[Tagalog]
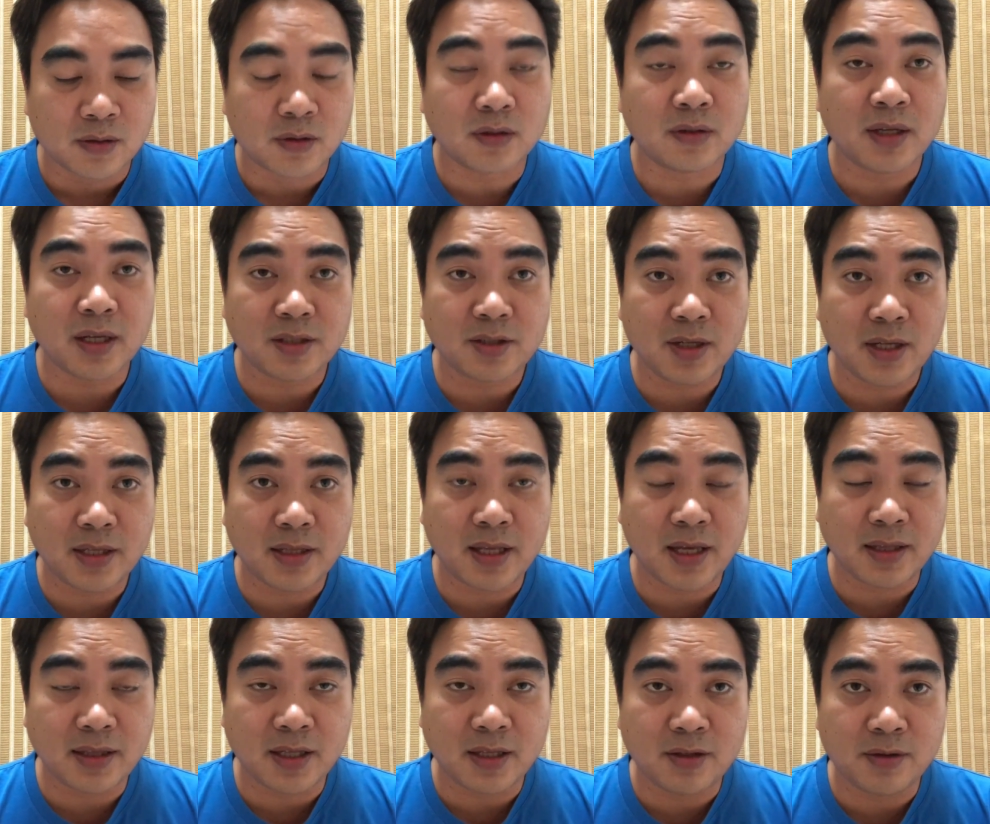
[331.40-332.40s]
congratulate
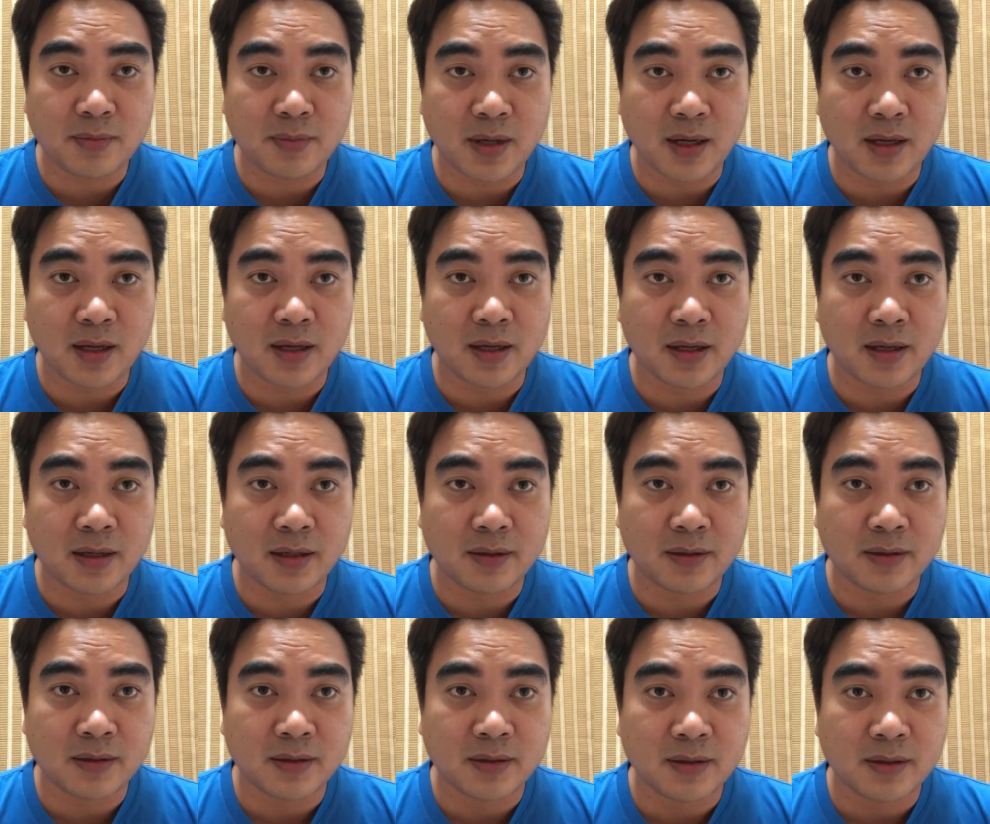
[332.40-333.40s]
natin yung mga
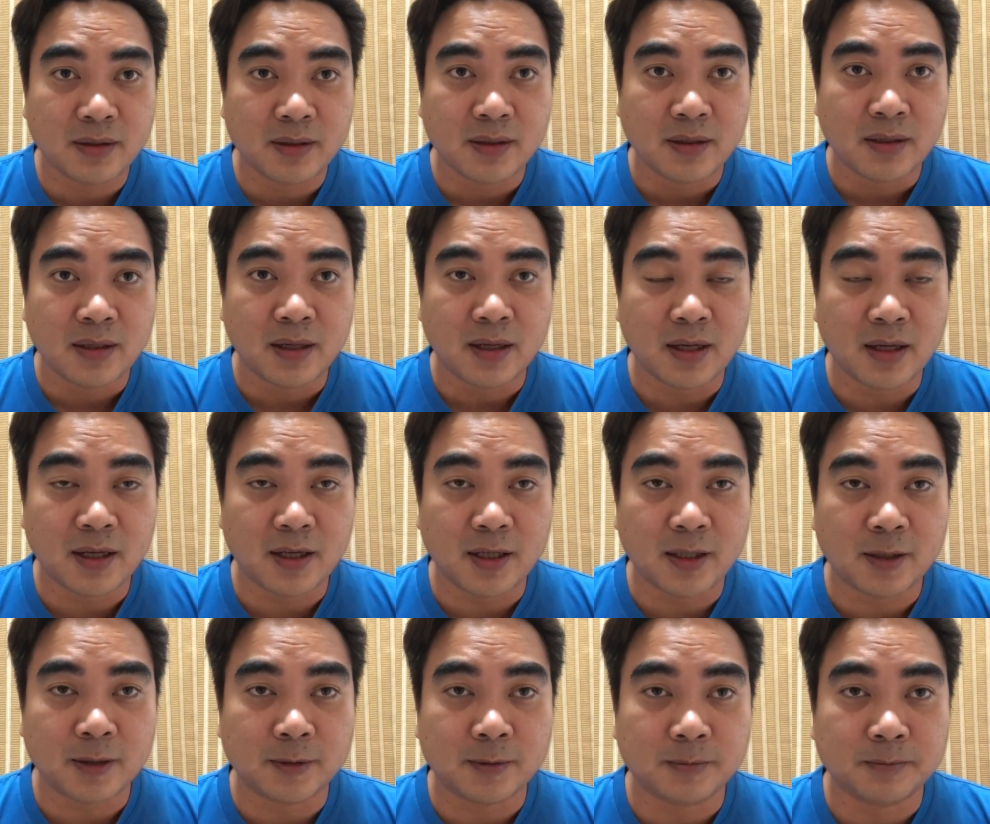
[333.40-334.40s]

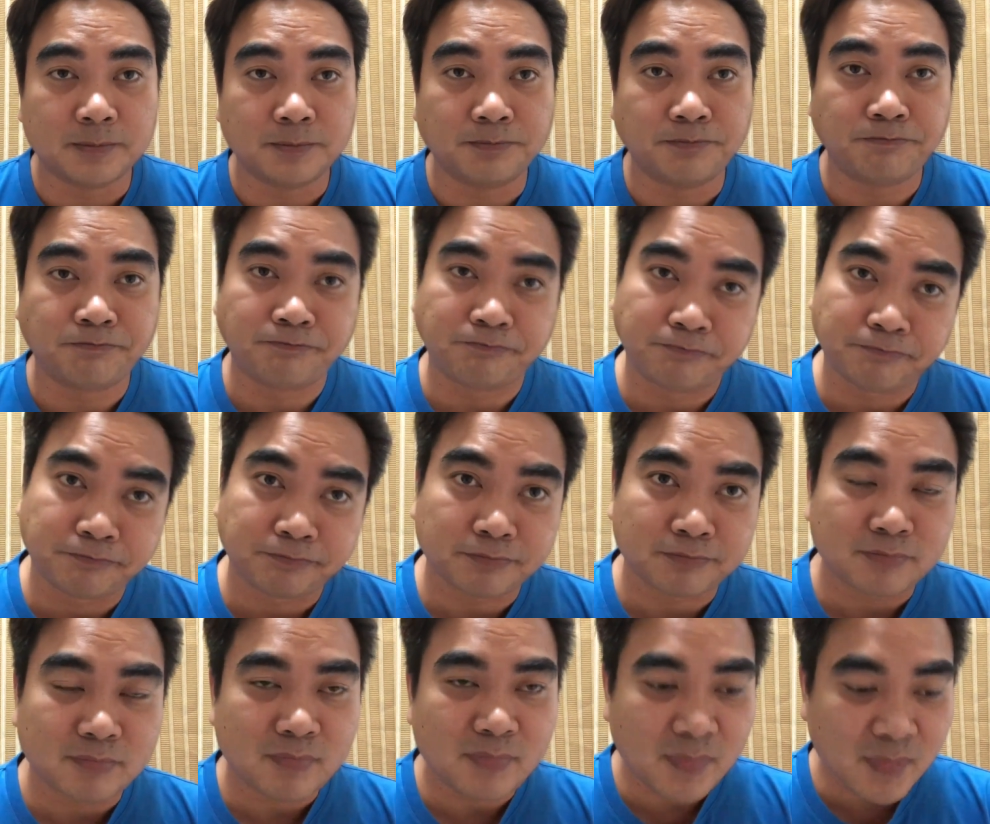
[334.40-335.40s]
um,
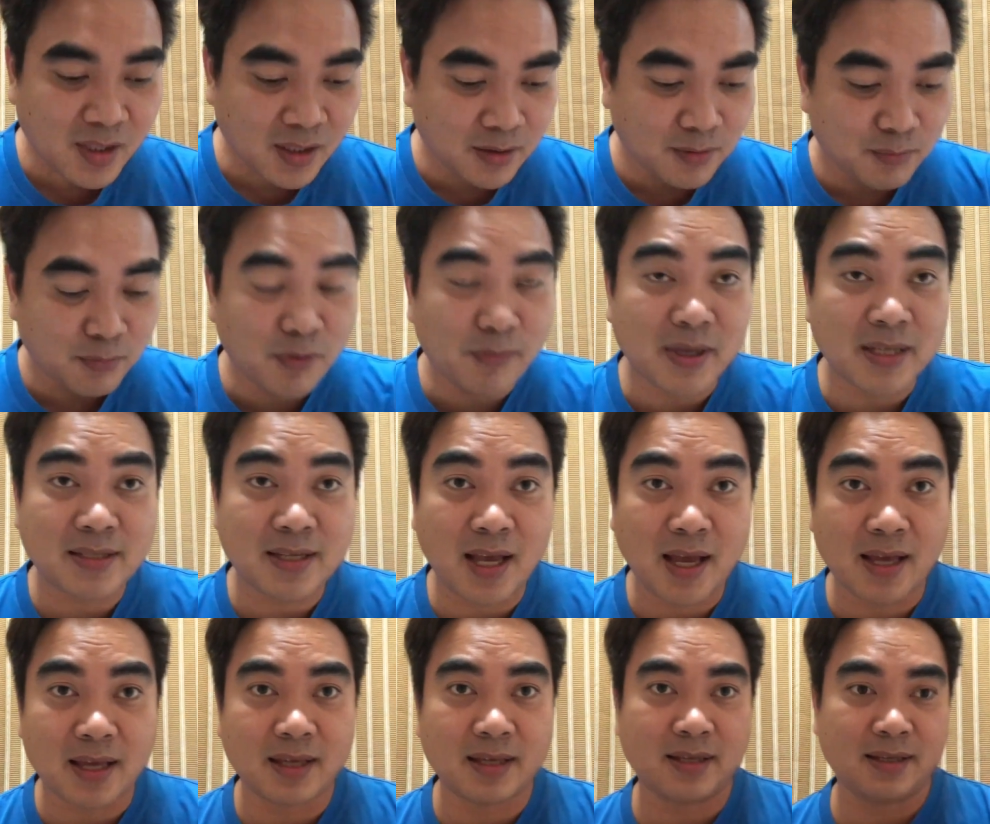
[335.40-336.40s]
pumasa.